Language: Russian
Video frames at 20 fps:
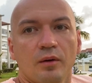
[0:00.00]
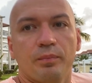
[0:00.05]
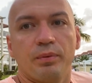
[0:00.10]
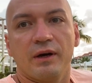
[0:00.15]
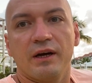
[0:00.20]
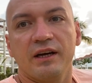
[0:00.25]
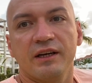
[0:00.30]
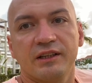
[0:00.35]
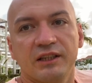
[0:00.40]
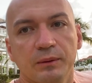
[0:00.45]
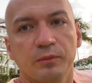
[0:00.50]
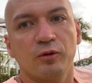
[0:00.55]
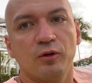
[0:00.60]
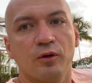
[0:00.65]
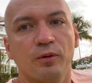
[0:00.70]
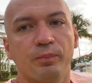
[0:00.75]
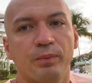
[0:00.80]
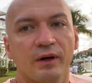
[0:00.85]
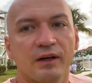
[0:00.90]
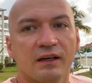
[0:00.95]

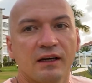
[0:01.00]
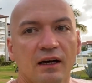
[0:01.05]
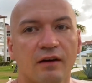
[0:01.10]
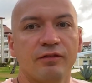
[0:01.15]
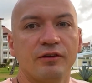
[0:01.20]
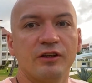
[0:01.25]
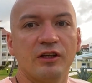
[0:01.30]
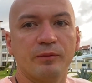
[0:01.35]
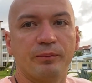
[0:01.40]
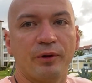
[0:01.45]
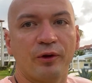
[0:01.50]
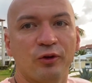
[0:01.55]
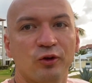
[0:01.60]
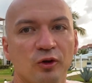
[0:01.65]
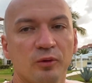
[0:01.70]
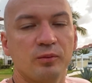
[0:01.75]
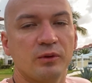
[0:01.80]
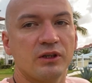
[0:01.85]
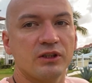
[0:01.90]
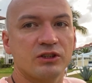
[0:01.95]
Поэтому, пока вы не
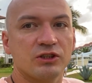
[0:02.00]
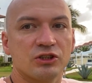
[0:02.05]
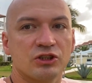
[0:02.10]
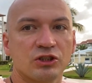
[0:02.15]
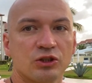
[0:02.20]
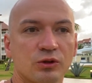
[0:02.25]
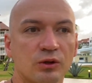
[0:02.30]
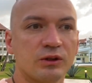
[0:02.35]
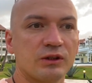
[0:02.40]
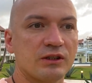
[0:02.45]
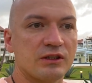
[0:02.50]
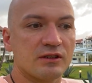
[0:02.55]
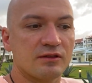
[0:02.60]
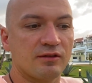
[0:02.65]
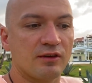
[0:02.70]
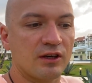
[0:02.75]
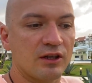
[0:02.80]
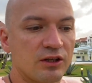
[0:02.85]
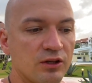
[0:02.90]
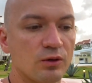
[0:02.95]
придумаете что-то
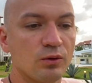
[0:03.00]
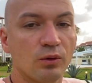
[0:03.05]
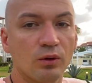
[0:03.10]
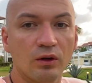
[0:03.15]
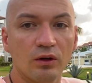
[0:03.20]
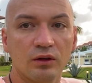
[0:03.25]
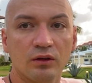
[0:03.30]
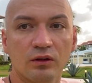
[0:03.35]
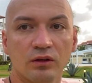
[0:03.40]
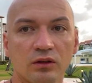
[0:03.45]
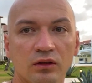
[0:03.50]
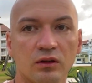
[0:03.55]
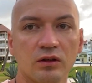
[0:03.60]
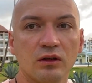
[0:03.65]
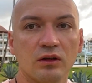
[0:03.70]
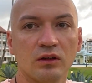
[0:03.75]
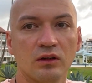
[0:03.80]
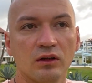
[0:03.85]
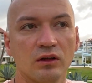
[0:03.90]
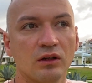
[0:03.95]
свое,
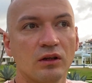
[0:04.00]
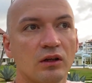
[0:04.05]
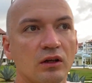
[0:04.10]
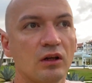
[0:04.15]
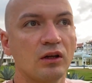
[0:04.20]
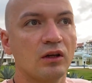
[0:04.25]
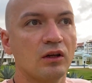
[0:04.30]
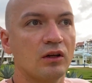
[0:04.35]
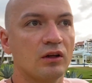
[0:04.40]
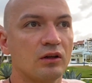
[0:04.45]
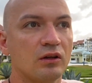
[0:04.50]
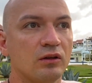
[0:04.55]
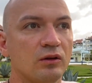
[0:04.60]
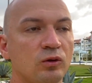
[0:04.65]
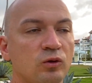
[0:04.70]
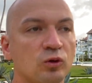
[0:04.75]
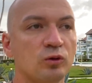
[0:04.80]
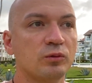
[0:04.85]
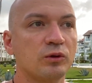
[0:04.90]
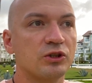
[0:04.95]

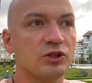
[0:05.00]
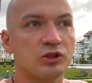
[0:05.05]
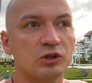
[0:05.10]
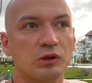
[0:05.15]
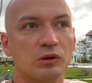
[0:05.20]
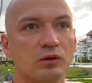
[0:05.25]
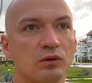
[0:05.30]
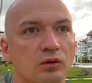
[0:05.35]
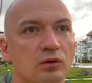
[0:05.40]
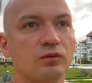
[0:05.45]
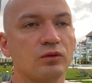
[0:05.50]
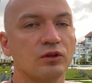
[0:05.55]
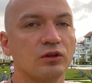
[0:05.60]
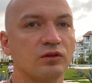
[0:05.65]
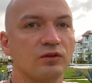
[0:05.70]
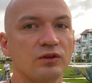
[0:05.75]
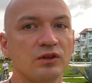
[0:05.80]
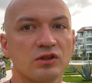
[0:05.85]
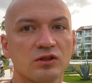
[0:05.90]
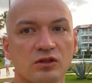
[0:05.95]
думать, что вот
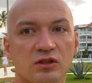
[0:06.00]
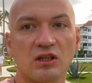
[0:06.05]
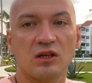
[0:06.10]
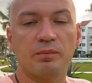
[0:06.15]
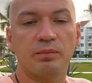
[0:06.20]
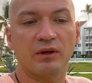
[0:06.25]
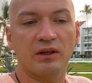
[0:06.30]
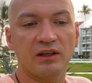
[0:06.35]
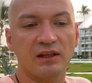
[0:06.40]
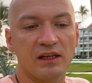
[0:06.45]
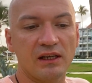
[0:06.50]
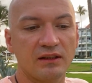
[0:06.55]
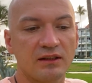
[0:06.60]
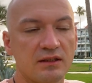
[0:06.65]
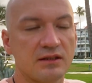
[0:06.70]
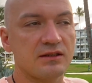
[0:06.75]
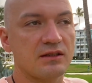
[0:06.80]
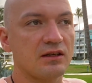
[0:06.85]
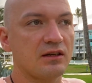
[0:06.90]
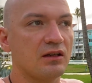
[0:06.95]
вы сюда
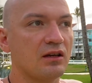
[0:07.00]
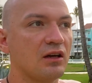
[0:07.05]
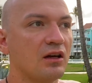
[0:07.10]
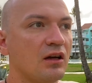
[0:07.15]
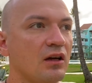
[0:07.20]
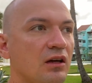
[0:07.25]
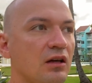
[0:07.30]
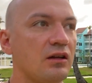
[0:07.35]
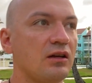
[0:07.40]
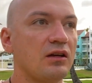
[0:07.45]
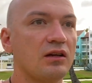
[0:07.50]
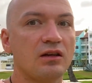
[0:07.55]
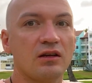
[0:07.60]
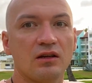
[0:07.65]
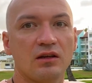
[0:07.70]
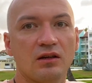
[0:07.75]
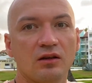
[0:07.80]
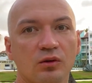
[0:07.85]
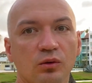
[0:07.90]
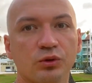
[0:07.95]
приедете
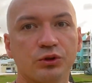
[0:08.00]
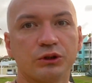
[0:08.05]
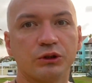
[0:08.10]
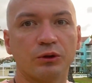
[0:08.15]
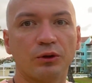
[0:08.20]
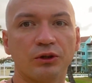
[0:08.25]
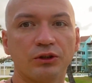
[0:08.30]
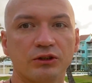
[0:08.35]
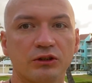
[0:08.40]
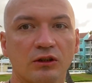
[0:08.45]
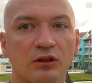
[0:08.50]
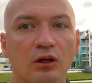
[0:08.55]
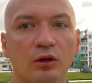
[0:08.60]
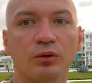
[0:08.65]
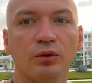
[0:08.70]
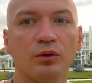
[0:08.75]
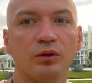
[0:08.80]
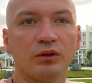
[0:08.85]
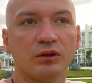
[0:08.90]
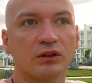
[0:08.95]
и устроитесь на
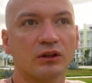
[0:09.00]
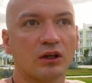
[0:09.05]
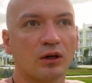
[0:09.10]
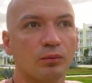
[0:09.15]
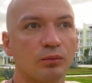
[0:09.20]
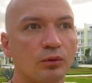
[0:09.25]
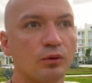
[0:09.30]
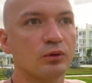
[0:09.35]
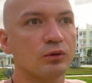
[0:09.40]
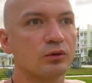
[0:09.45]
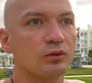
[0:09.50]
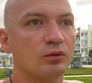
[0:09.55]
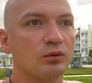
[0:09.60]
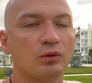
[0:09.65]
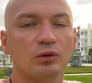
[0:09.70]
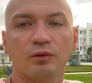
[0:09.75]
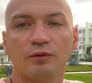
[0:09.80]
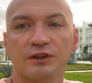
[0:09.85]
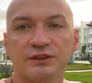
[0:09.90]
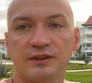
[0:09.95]
какую-то работу,
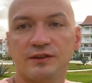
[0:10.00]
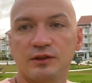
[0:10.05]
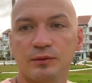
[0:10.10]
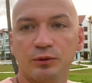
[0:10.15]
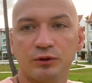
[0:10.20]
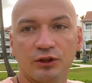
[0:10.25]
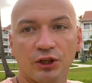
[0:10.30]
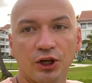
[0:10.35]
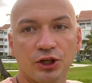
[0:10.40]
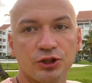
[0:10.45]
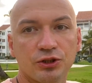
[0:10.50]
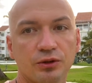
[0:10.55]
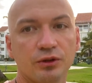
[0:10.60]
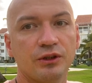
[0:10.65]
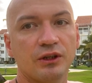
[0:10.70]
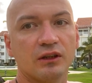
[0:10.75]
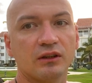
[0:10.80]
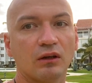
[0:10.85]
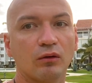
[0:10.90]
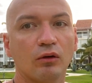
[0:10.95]
и у вас здесь все будет хорошо.
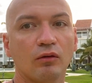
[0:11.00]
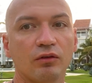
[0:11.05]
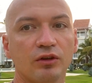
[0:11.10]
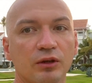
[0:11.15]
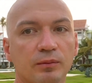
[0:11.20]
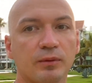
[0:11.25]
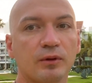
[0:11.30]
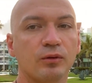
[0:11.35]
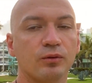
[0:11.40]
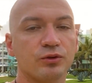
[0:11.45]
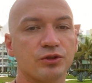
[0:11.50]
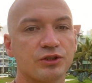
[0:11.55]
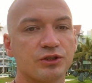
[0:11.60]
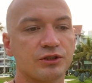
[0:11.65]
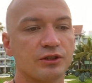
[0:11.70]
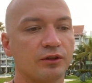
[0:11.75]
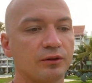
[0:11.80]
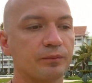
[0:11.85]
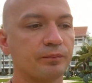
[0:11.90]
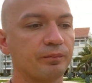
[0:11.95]
Нет, такого не
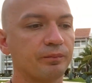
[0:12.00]
получится.